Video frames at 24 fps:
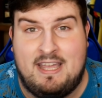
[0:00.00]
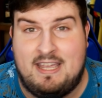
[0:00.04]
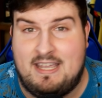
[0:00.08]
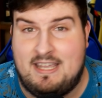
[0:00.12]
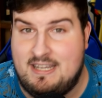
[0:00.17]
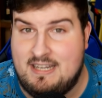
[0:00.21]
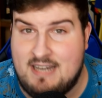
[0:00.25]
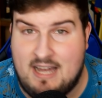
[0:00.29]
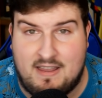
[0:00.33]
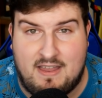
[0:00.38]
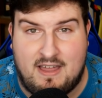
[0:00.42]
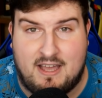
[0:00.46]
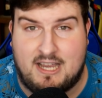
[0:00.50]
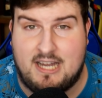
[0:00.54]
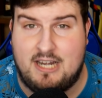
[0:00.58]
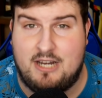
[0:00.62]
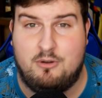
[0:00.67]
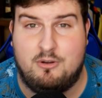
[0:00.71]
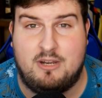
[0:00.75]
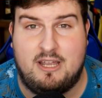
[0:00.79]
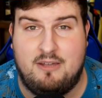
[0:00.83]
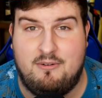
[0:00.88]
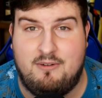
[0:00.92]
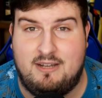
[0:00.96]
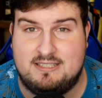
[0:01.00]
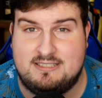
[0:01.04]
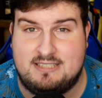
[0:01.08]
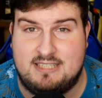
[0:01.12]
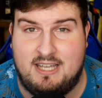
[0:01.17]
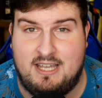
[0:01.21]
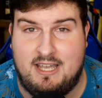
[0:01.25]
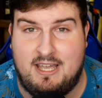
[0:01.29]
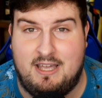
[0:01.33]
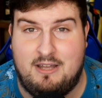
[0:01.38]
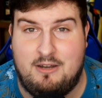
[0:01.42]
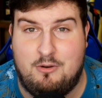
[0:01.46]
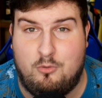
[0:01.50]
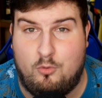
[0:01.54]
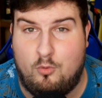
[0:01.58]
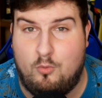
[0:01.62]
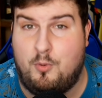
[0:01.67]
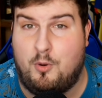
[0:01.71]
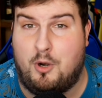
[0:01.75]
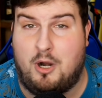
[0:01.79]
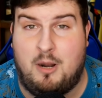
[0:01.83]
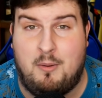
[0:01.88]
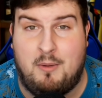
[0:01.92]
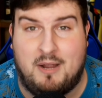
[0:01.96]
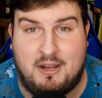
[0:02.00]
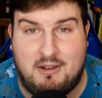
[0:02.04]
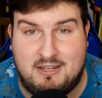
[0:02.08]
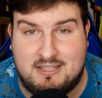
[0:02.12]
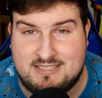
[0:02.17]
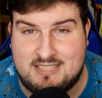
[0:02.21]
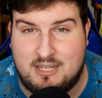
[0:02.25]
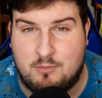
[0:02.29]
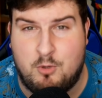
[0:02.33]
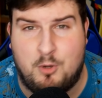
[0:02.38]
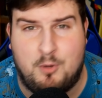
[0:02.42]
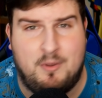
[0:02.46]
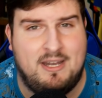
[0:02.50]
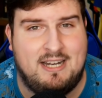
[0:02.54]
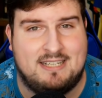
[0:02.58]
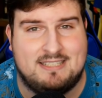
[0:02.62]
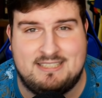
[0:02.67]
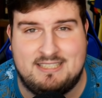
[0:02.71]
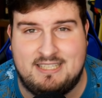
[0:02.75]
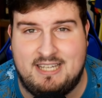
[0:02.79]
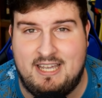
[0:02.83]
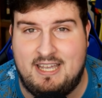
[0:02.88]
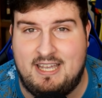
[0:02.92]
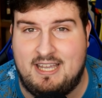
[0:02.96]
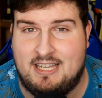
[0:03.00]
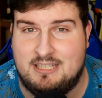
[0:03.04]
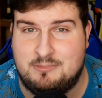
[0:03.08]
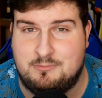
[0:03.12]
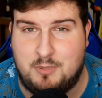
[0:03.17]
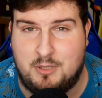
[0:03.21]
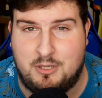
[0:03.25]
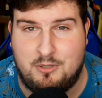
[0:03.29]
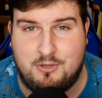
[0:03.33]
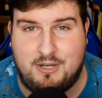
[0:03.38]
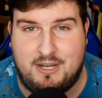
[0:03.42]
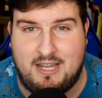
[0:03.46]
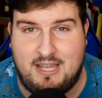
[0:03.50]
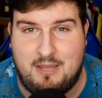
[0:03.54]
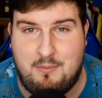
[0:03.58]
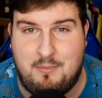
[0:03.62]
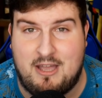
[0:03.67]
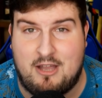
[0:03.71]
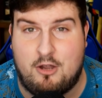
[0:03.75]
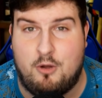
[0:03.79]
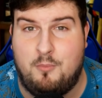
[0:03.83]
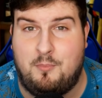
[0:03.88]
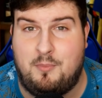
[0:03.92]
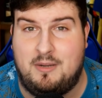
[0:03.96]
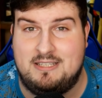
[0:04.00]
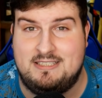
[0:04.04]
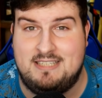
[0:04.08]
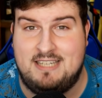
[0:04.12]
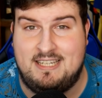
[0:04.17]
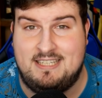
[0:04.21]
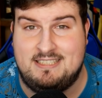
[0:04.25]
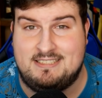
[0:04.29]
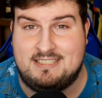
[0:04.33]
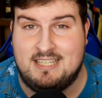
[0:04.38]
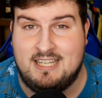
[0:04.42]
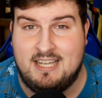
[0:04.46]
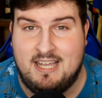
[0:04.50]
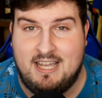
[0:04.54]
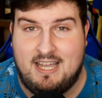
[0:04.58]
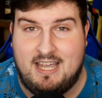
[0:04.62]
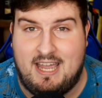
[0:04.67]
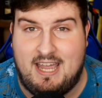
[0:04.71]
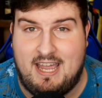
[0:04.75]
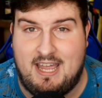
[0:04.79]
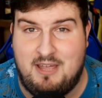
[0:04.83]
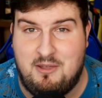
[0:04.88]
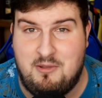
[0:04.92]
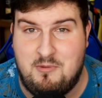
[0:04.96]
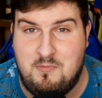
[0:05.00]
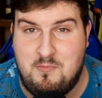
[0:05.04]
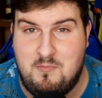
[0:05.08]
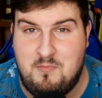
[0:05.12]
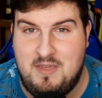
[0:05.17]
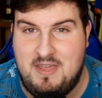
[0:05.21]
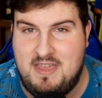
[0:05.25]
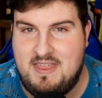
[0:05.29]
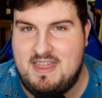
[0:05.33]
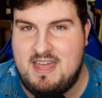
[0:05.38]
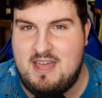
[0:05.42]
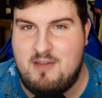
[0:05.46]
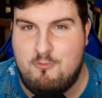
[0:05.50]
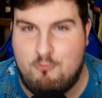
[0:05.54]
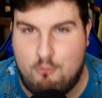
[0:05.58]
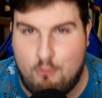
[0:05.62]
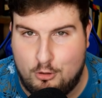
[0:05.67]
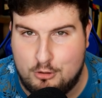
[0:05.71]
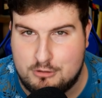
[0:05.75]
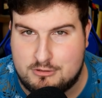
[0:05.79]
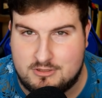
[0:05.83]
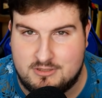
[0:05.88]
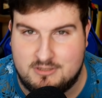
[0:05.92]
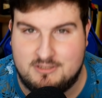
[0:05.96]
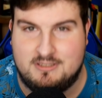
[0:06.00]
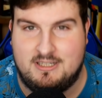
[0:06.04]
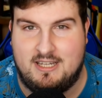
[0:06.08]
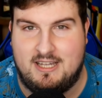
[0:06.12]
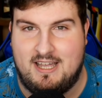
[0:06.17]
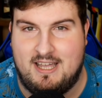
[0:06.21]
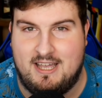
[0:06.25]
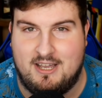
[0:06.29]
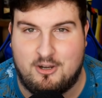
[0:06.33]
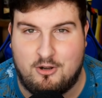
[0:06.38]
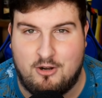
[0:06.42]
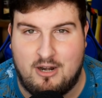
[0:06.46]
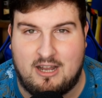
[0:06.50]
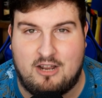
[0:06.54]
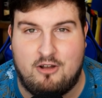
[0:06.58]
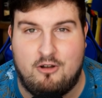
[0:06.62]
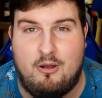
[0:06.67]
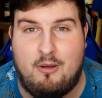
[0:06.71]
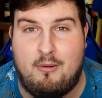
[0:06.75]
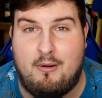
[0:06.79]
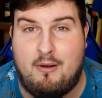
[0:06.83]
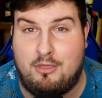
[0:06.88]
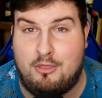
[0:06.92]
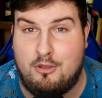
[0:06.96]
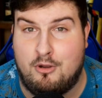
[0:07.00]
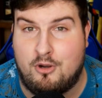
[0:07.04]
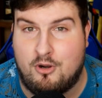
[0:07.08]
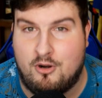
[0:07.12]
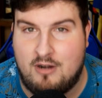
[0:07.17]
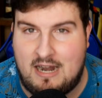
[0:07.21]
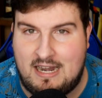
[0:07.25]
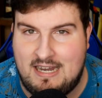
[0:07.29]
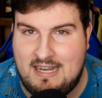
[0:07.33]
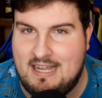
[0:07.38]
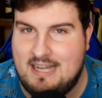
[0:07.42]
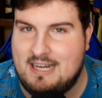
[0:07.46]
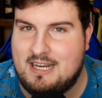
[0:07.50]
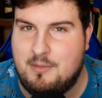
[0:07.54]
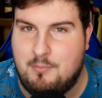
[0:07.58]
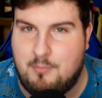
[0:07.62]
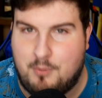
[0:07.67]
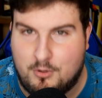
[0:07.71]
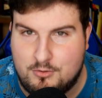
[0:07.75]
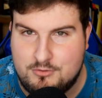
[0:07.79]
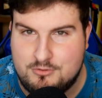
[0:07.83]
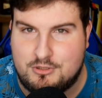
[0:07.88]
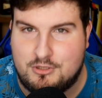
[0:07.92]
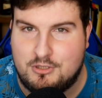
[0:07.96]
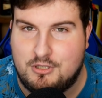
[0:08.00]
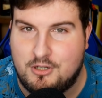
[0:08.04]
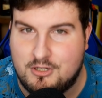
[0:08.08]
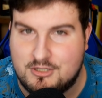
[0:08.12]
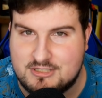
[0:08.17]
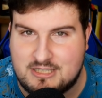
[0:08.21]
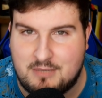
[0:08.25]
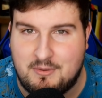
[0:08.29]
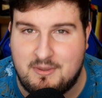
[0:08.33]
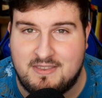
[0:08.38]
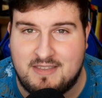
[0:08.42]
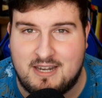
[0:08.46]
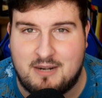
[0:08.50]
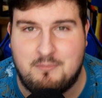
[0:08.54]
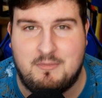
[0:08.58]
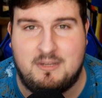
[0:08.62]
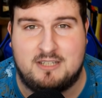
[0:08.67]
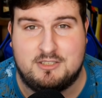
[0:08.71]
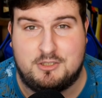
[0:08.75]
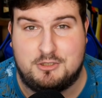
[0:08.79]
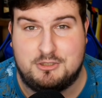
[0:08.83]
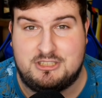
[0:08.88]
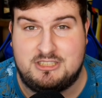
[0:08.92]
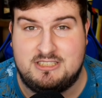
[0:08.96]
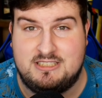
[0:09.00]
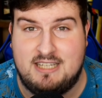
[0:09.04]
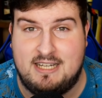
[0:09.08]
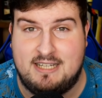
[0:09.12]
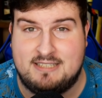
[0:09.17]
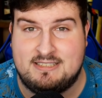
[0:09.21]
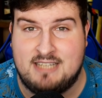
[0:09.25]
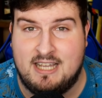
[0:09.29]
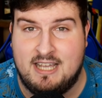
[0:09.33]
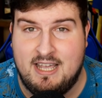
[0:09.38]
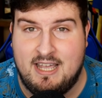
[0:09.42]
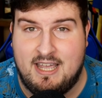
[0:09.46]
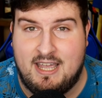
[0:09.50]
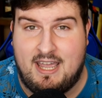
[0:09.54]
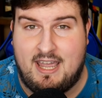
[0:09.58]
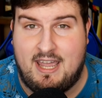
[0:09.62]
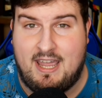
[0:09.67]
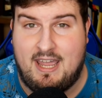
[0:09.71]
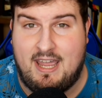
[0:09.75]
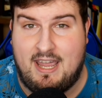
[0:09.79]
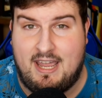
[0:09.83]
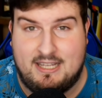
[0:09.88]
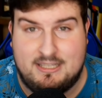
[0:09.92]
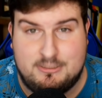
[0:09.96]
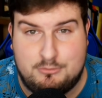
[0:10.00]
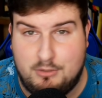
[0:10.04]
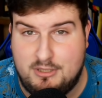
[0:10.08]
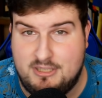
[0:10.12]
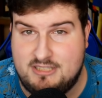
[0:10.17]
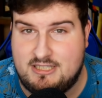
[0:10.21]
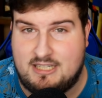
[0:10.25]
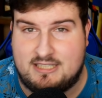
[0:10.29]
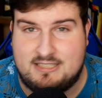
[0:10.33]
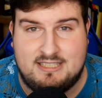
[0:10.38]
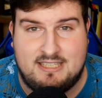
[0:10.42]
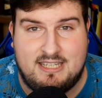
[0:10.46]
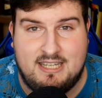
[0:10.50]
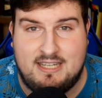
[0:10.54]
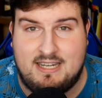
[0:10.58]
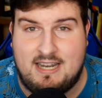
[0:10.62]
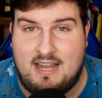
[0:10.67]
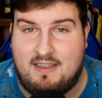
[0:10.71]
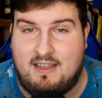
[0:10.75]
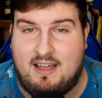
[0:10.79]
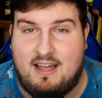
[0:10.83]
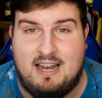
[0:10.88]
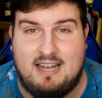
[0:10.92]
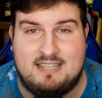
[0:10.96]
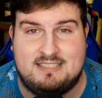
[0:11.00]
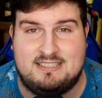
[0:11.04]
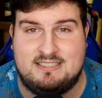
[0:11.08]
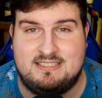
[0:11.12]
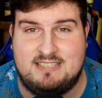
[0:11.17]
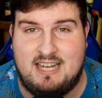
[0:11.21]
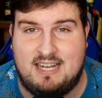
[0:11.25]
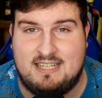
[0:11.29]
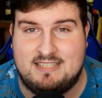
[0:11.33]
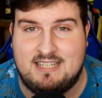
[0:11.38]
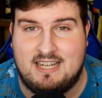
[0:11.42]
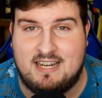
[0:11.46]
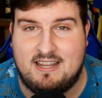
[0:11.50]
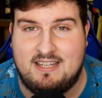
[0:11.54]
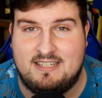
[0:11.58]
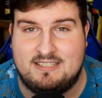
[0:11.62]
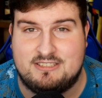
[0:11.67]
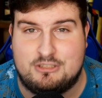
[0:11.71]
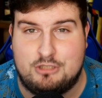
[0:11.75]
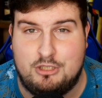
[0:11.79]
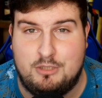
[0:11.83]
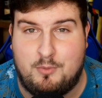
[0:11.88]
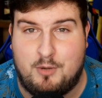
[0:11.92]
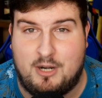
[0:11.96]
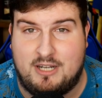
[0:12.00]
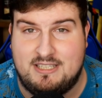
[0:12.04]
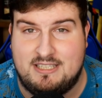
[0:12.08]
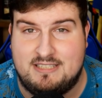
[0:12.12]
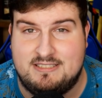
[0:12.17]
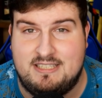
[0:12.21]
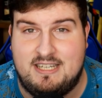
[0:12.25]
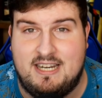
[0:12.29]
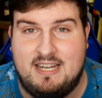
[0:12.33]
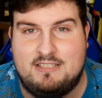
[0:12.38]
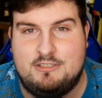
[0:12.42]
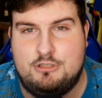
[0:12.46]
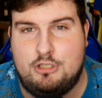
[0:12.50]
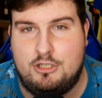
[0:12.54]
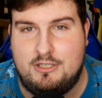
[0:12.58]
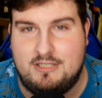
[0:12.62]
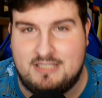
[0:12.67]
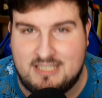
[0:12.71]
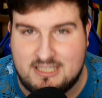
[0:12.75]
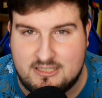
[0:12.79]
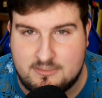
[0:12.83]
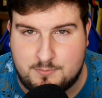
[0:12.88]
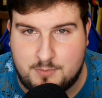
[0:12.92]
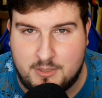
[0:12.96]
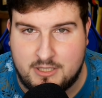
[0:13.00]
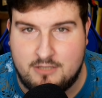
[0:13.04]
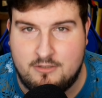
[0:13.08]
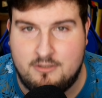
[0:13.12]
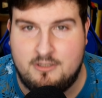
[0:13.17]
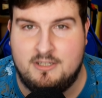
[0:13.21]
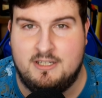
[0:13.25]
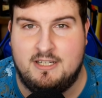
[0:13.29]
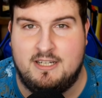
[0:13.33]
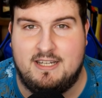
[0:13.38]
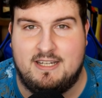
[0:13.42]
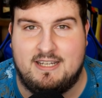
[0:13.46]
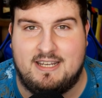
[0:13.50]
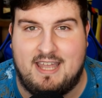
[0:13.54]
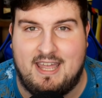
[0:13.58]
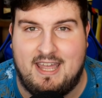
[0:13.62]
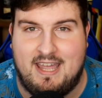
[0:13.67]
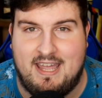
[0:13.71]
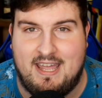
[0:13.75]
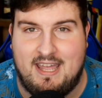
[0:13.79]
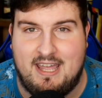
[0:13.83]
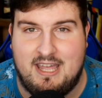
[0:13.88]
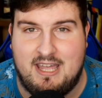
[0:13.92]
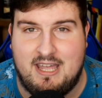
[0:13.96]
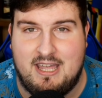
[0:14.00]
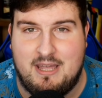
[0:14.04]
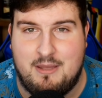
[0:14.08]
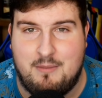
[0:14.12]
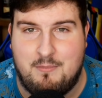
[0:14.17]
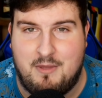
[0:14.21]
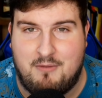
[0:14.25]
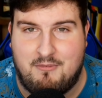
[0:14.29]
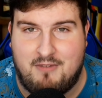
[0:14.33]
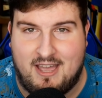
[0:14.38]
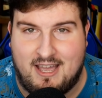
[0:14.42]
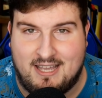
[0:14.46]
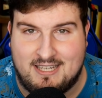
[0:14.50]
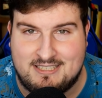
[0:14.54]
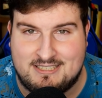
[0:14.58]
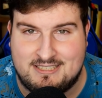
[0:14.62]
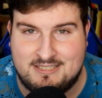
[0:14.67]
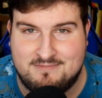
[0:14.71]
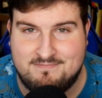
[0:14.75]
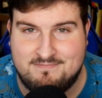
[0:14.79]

Y nada, creo que va a ser un programa que va a estar muy bien, así que espero que me acompañéis en mi debut eh, con la colaboración con la liga, que pronto se vendrán más cositas eh, en Twitch. Así que nada, a las 6 de la tarde estoy por allí en directo y espero que me veáis.